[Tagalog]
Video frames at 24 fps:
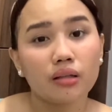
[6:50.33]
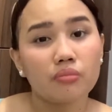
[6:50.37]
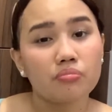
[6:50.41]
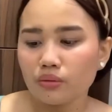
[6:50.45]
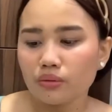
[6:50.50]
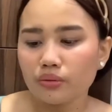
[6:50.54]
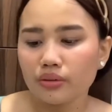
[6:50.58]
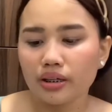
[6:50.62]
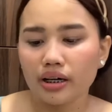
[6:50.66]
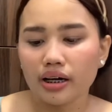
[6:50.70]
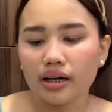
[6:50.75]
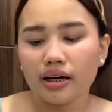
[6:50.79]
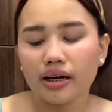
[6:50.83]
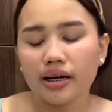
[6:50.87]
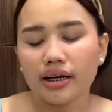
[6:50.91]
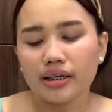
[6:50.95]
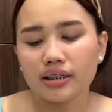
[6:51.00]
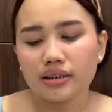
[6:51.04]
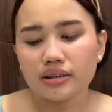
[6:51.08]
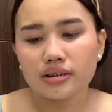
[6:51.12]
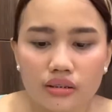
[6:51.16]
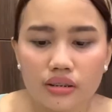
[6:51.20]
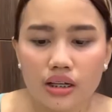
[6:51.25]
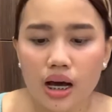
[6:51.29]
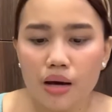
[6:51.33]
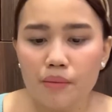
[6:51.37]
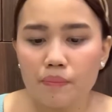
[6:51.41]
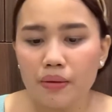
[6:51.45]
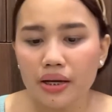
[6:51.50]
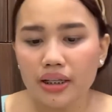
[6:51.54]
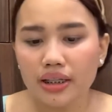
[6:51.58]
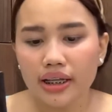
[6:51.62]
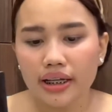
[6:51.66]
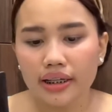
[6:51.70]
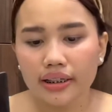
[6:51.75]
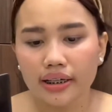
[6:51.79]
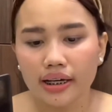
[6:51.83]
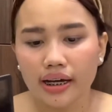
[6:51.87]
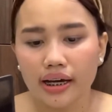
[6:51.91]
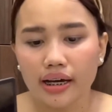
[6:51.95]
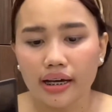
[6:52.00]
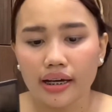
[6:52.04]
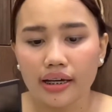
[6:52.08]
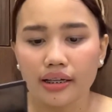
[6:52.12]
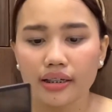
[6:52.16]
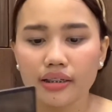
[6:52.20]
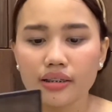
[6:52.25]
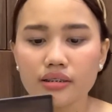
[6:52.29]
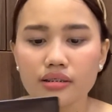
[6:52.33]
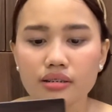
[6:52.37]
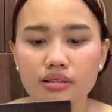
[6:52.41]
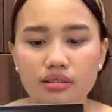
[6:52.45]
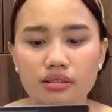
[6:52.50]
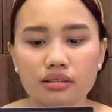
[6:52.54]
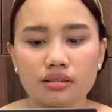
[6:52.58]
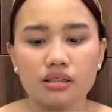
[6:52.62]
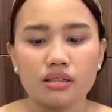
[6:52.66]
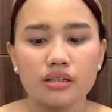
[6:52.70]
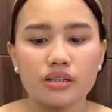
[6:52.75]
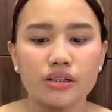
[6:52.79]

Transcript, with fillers: So guys, nga pala guys,